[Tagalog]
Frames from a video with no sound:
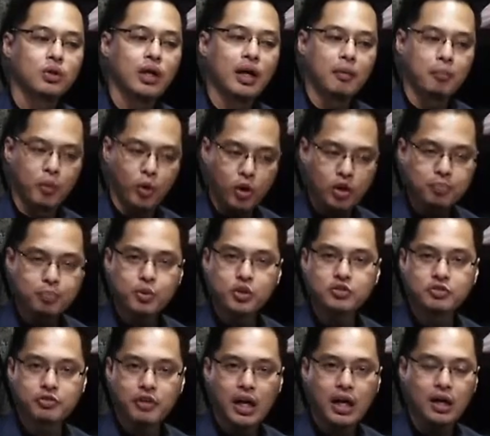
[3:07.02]
a more
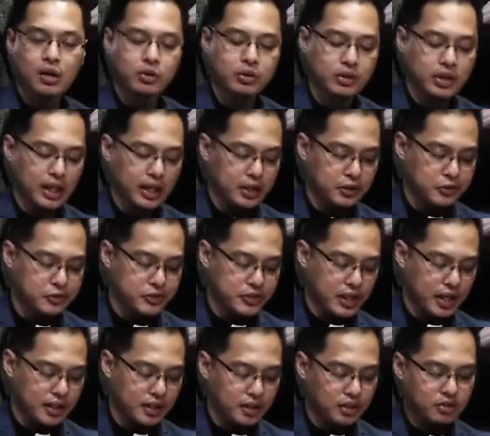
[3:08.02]
profound
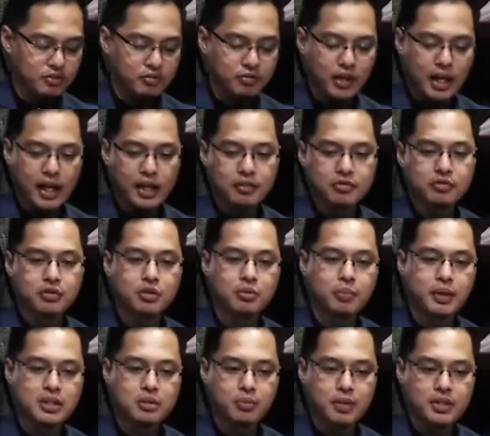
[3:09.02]
understanding of life, no?
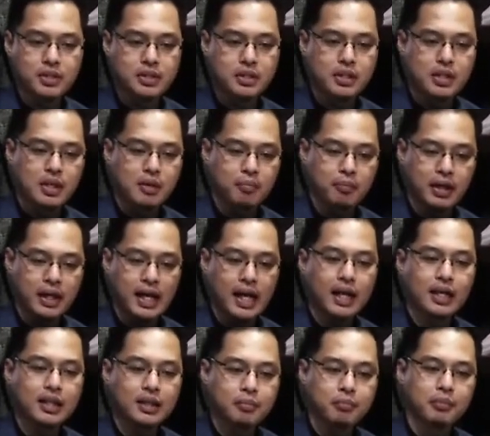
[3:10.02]
Mas mas
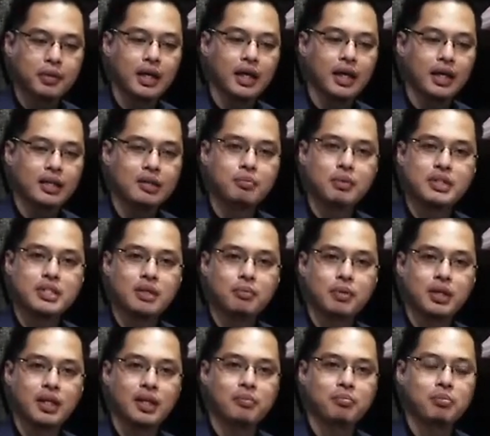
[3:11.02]
malalim na ibig
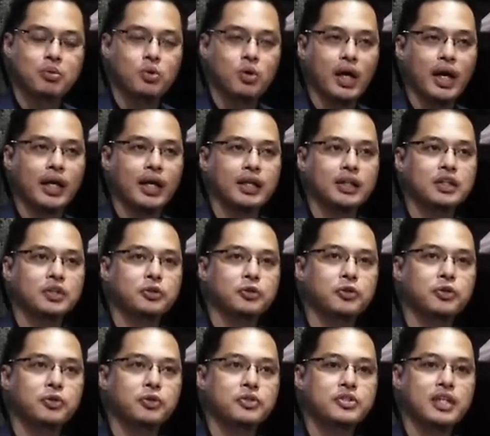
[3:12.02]
sabihin ng buhay at
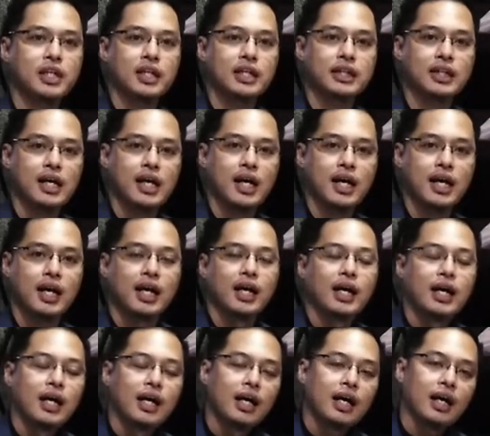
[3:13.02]
ito yung salitang
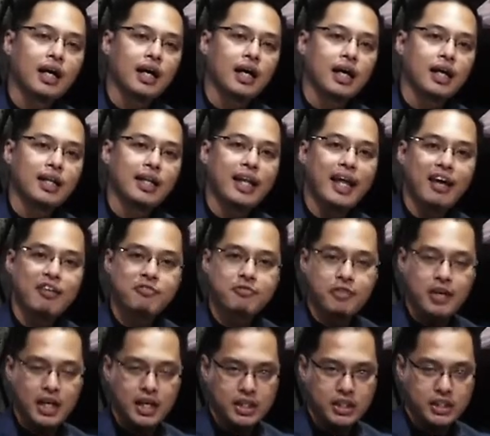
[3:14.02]
uh,
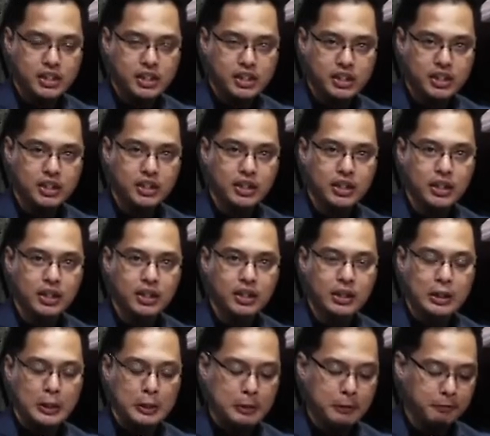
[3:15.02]
nefesh,
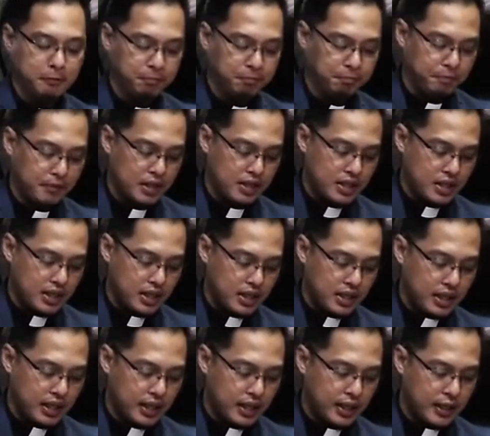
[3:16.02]
no?
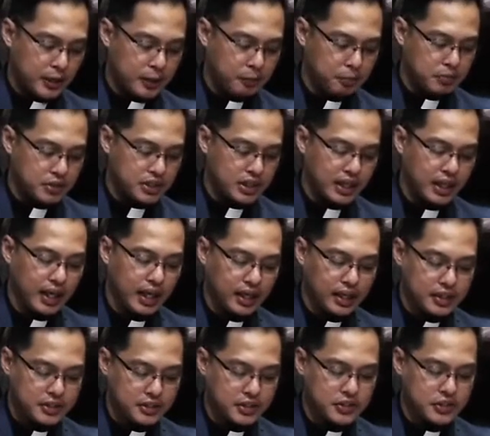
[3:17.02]
Um, sa
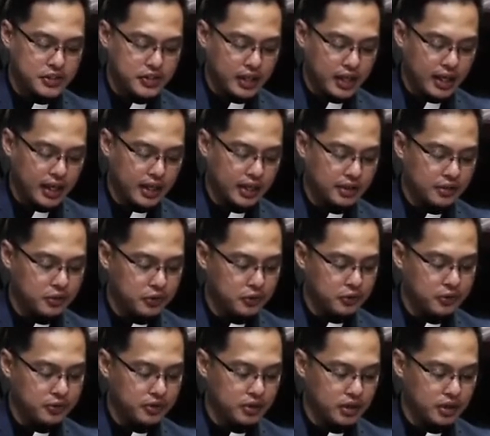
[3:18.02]
Genesis nga,
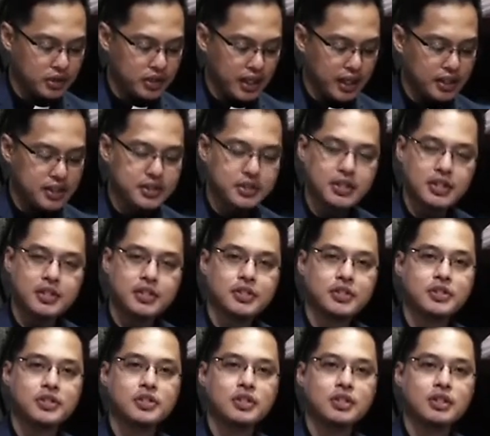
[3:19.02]
no?
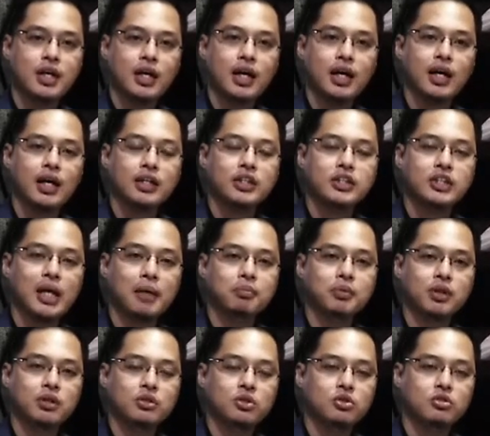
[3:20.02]
Genesis uh,
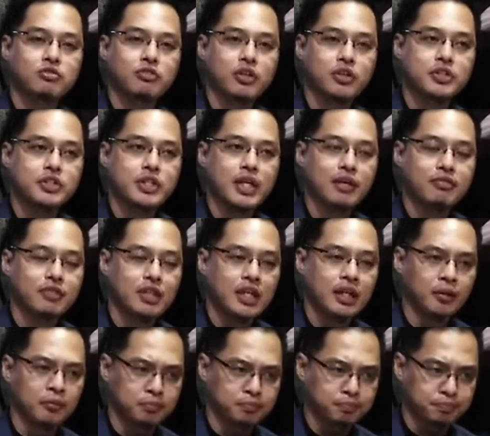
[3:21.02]
chapter 2 verse
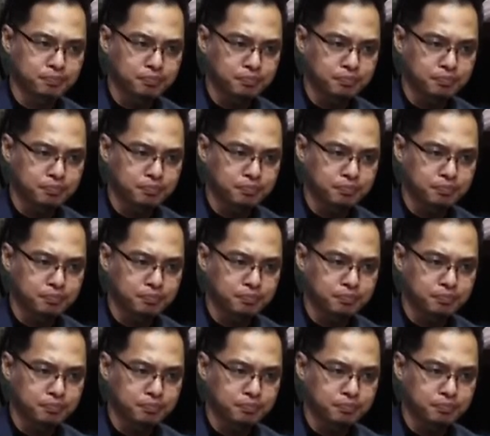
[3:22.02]
7